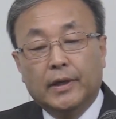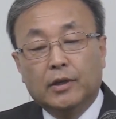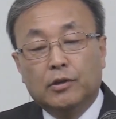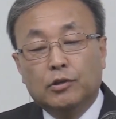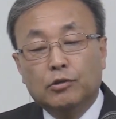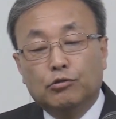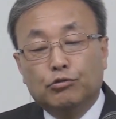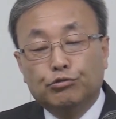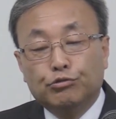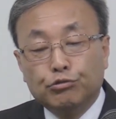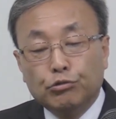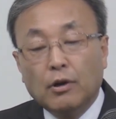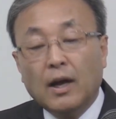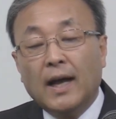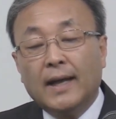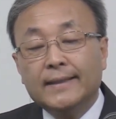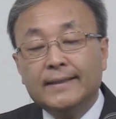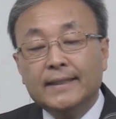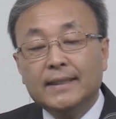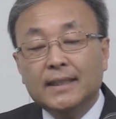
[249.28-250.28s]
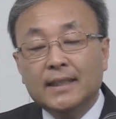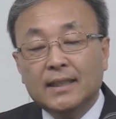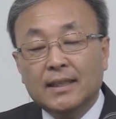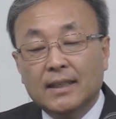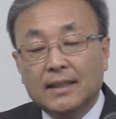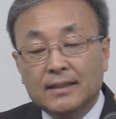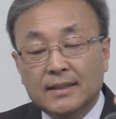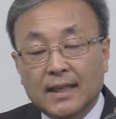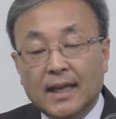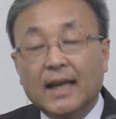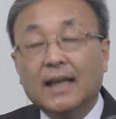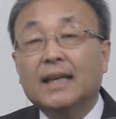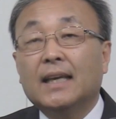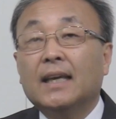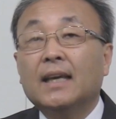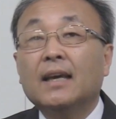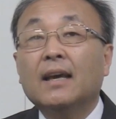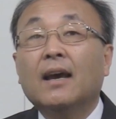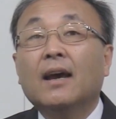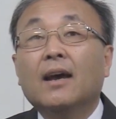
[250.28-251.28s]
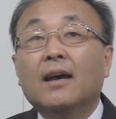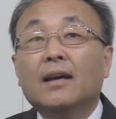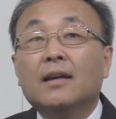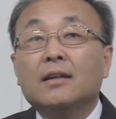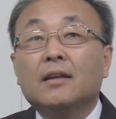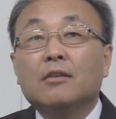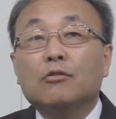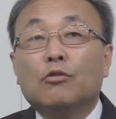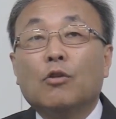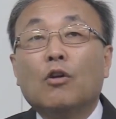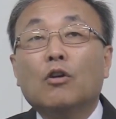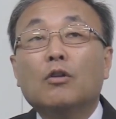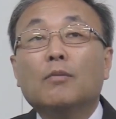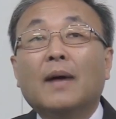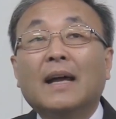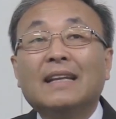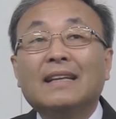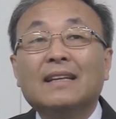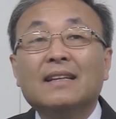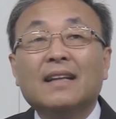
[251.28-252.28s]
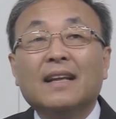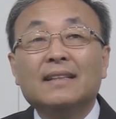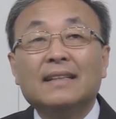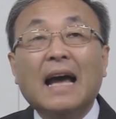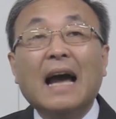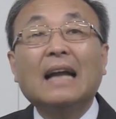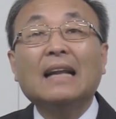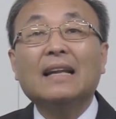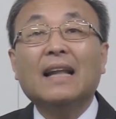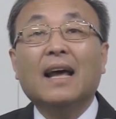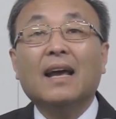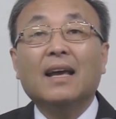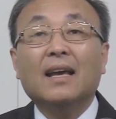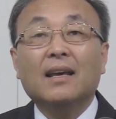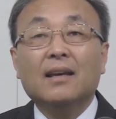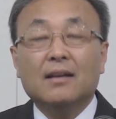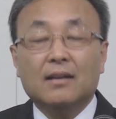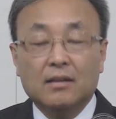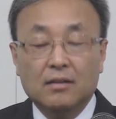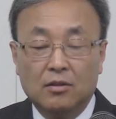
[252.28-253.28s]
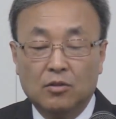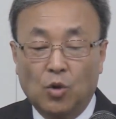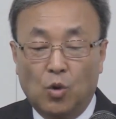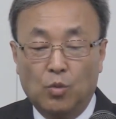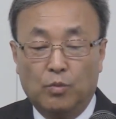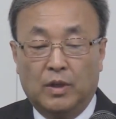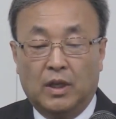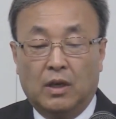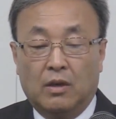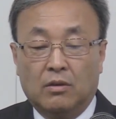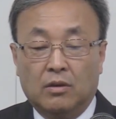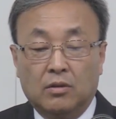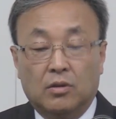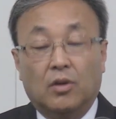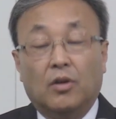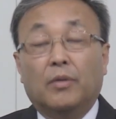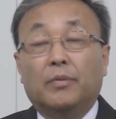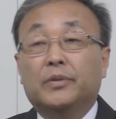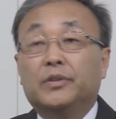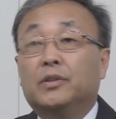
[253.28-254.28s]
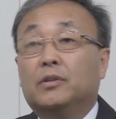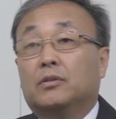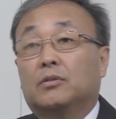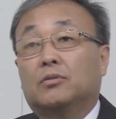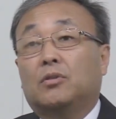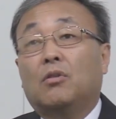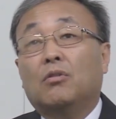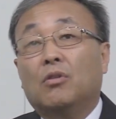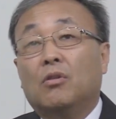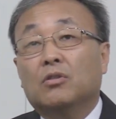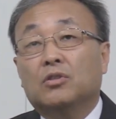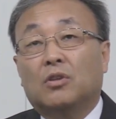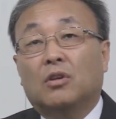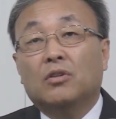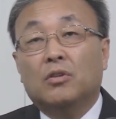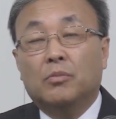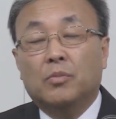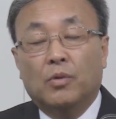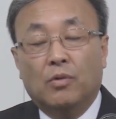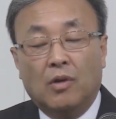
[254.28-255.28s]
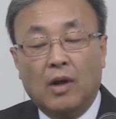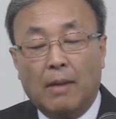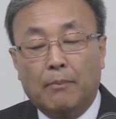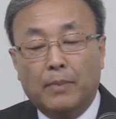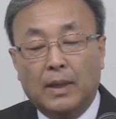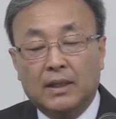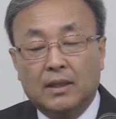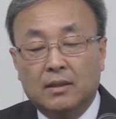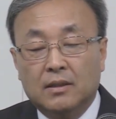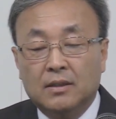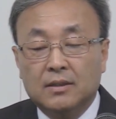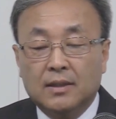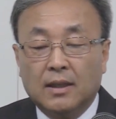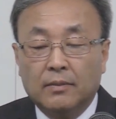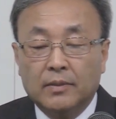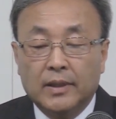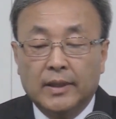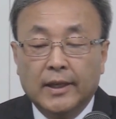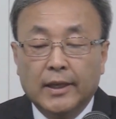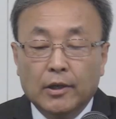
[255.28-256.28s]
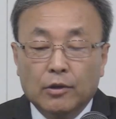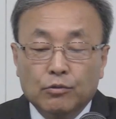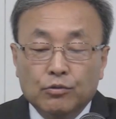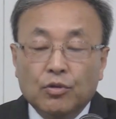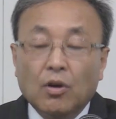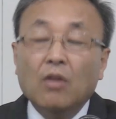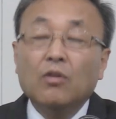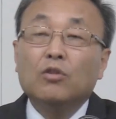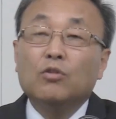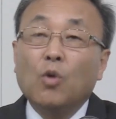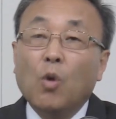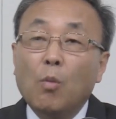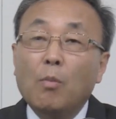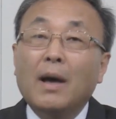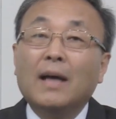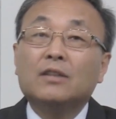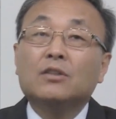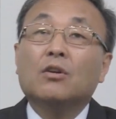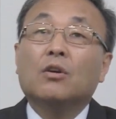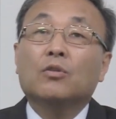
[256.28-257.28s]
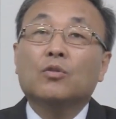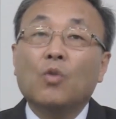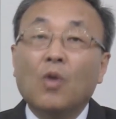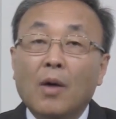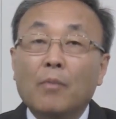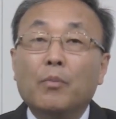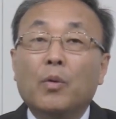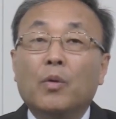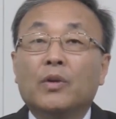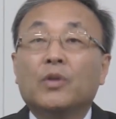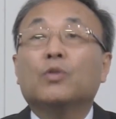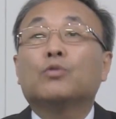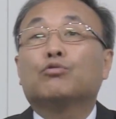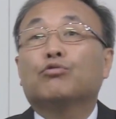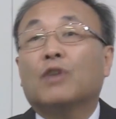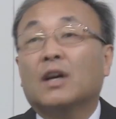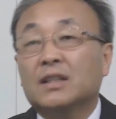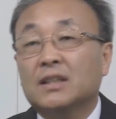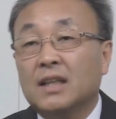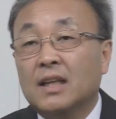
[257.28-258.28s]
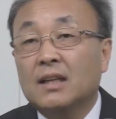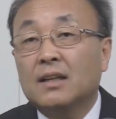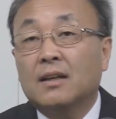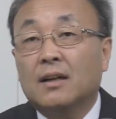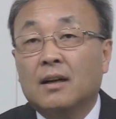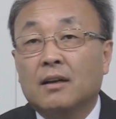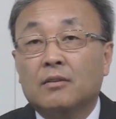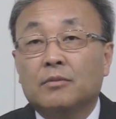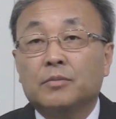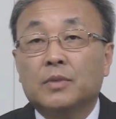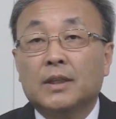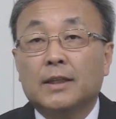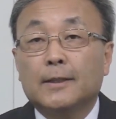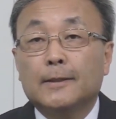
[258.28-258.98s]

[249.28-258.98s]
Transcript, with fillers: 그두 그 가지 책이 구원을 받는데 상당히 큰 도움이 돼요. 그래서 여러분들 성경 전혀 모르고 안 받아들인 사람들 우선 로마서, 요한복음 이 두가지 읽으라 그러고.